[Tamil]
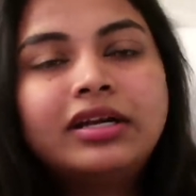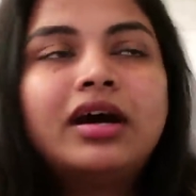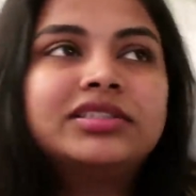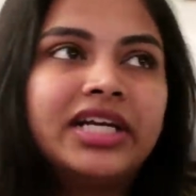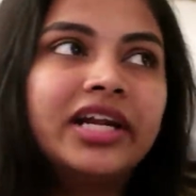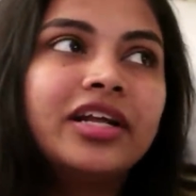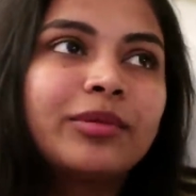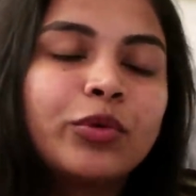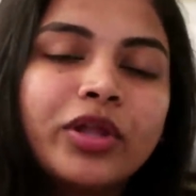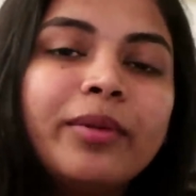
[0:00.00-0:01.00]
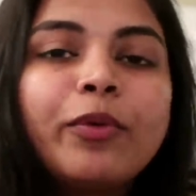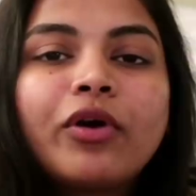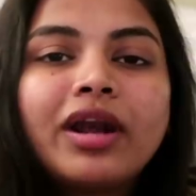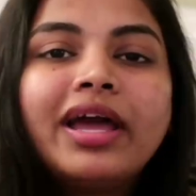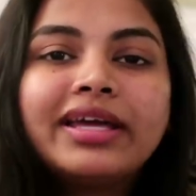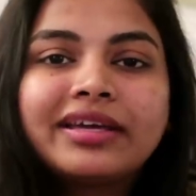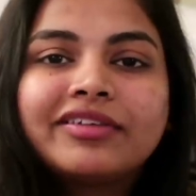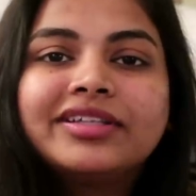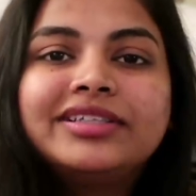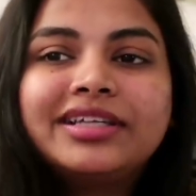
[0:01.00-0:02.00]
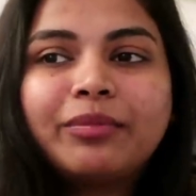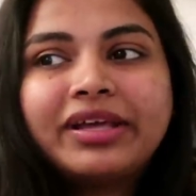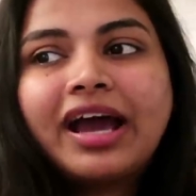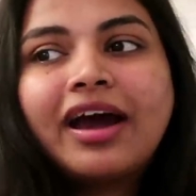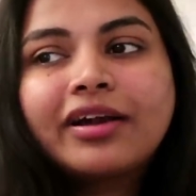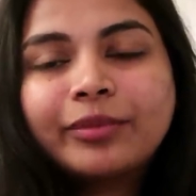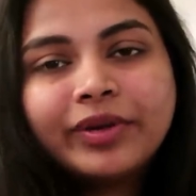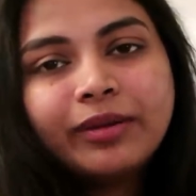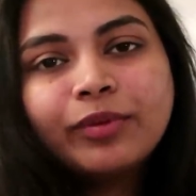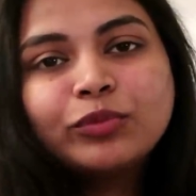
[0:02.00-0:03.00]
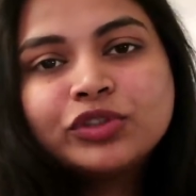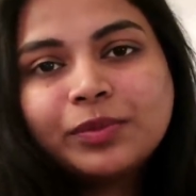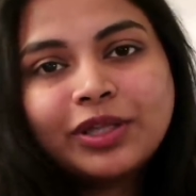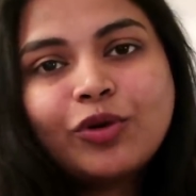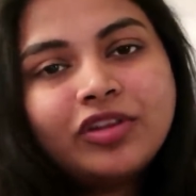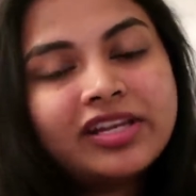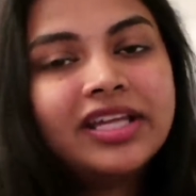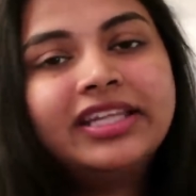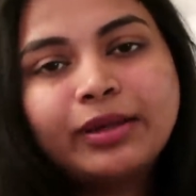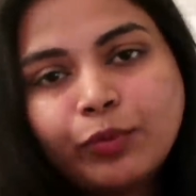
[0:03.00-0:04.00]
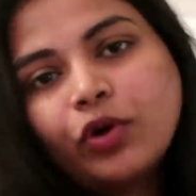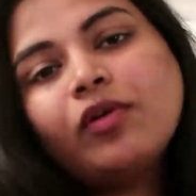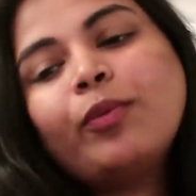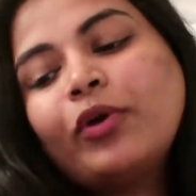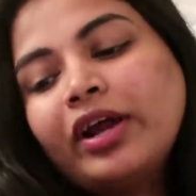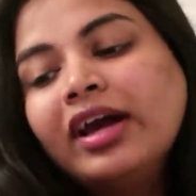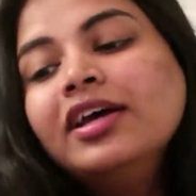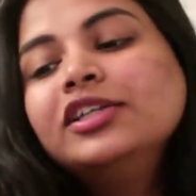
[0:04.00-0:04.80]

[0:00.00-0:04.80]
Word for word: நான் சென்னையில் இருக்கும்போதே போடல இங்கே வந்துட்டு நம்மளை யாருக்குமே நம்ம மூஞ்சி பார்த்தா கூட தெரியாது இங்கே போடவா போகிறேன்